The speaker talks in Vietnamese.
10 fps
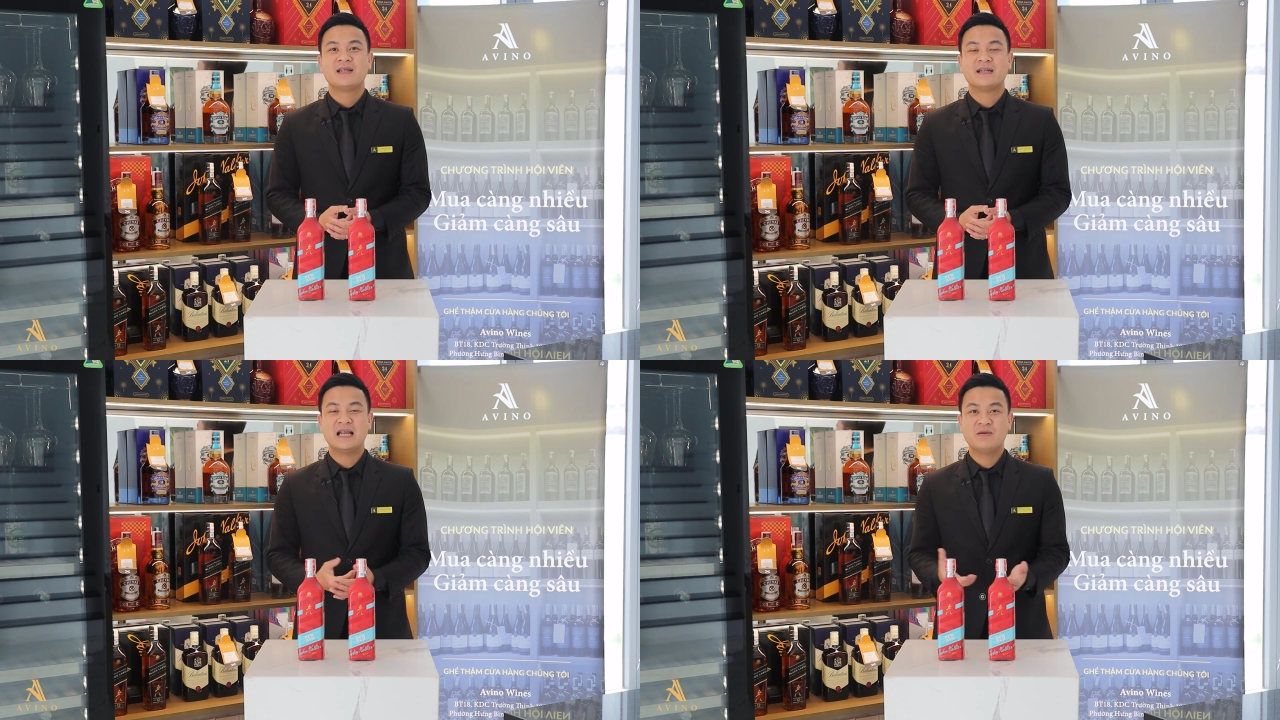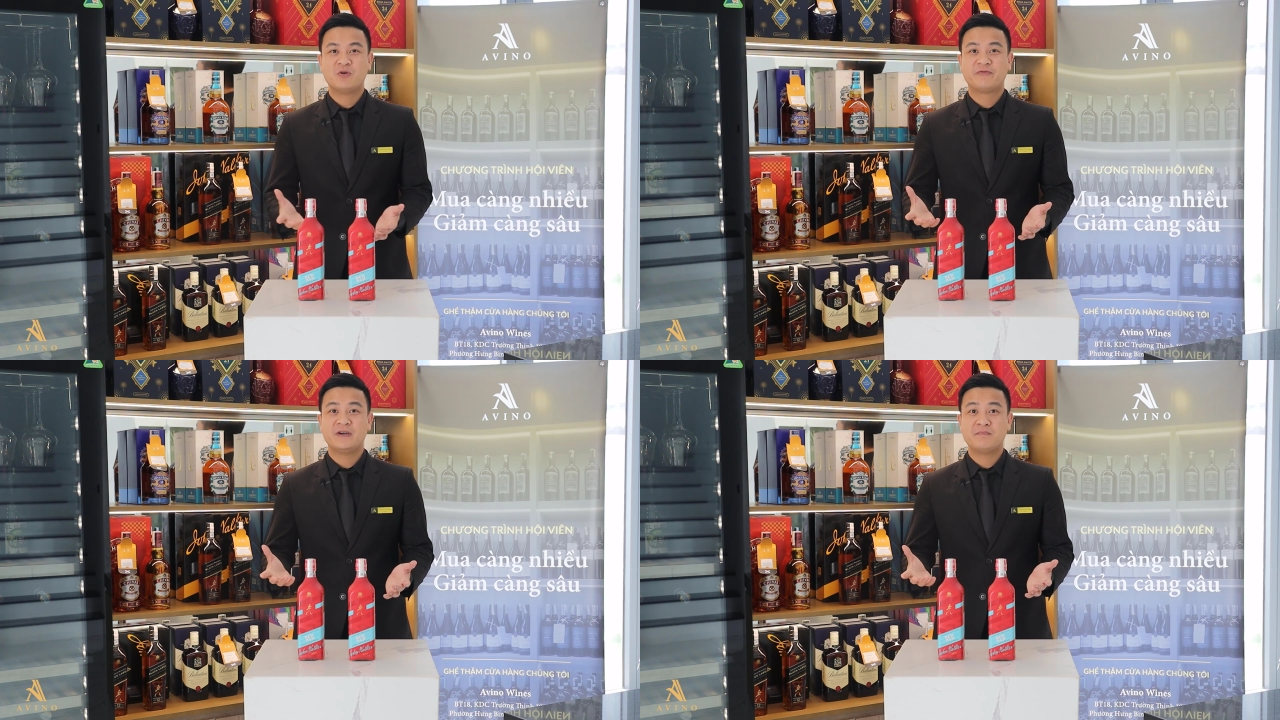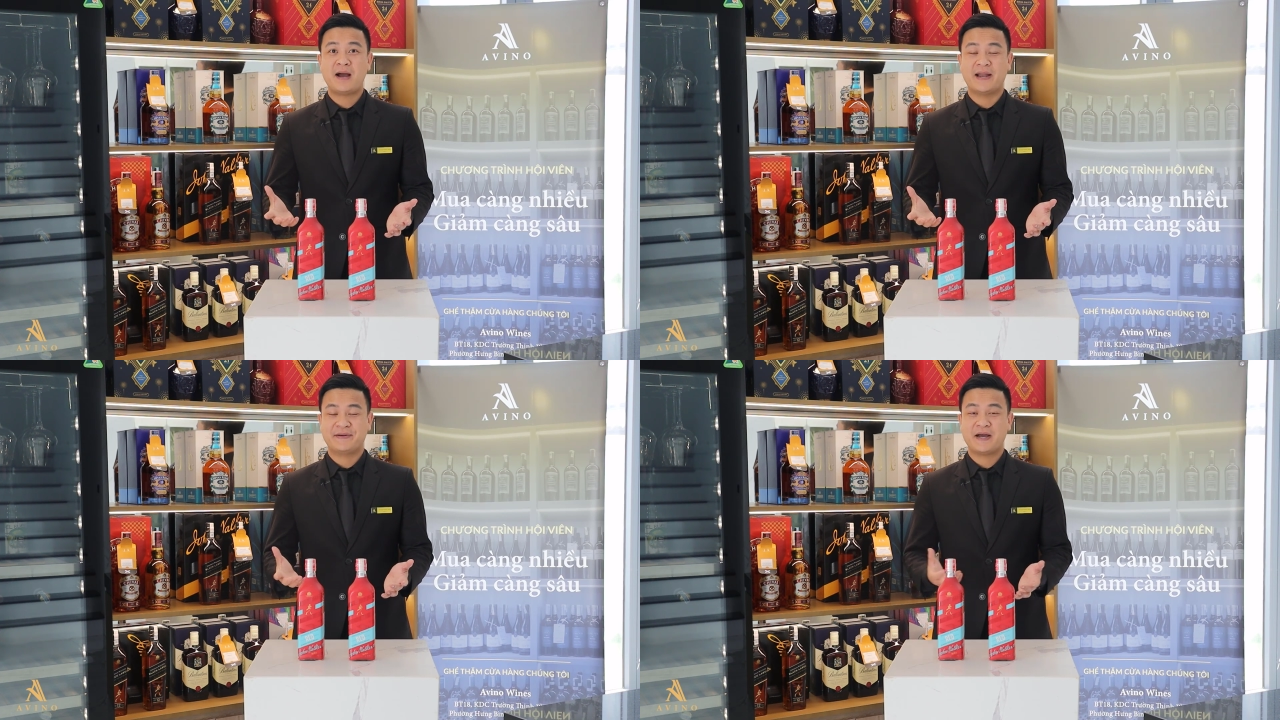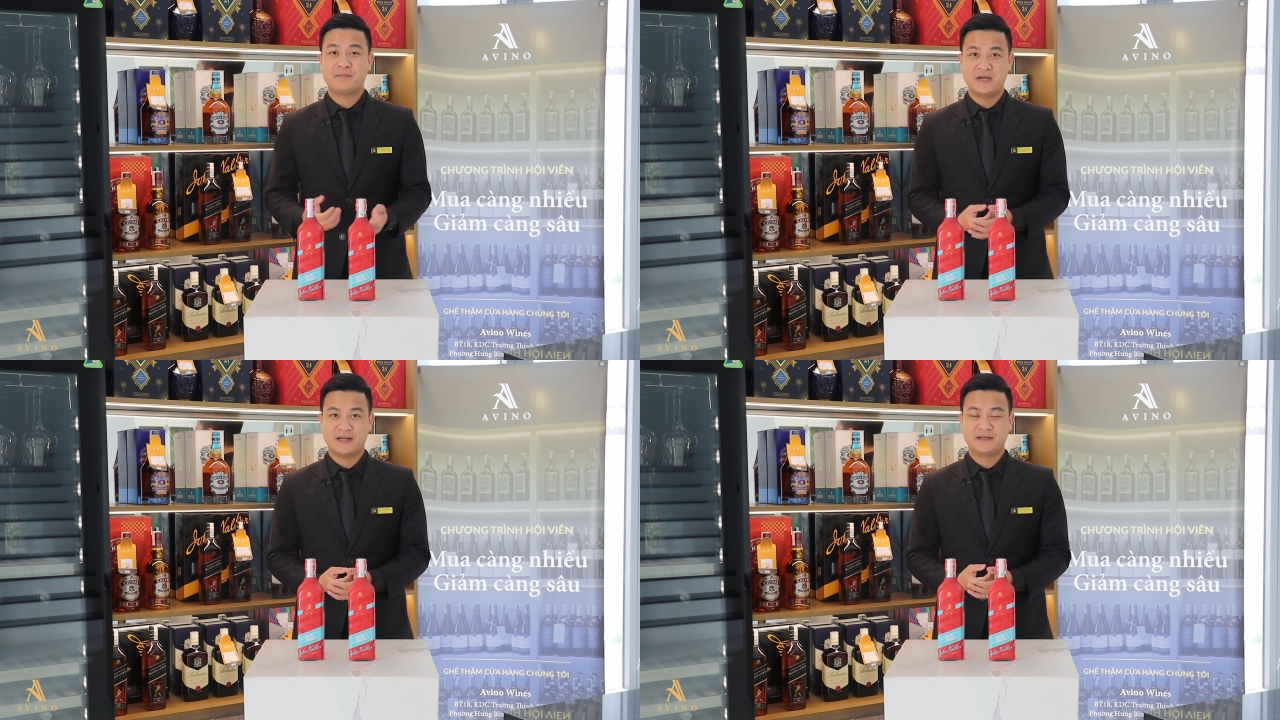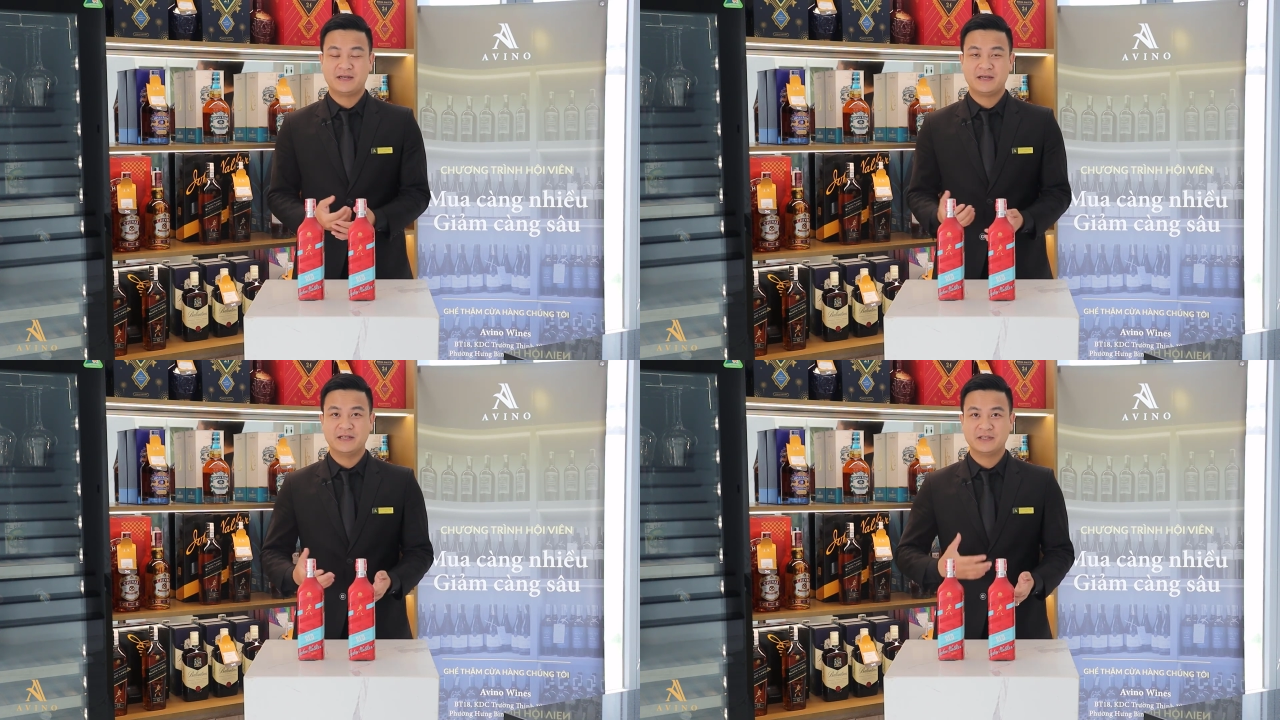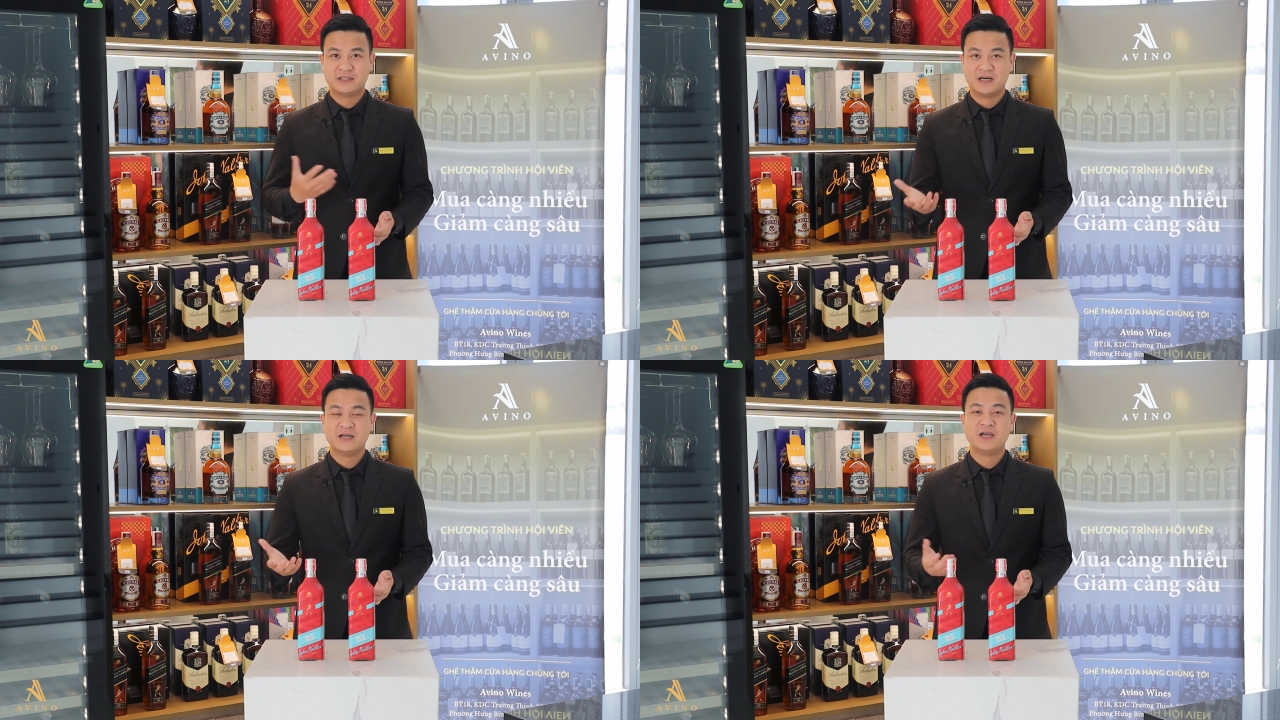Đây là một phiên bản đặc biệt đến từ thương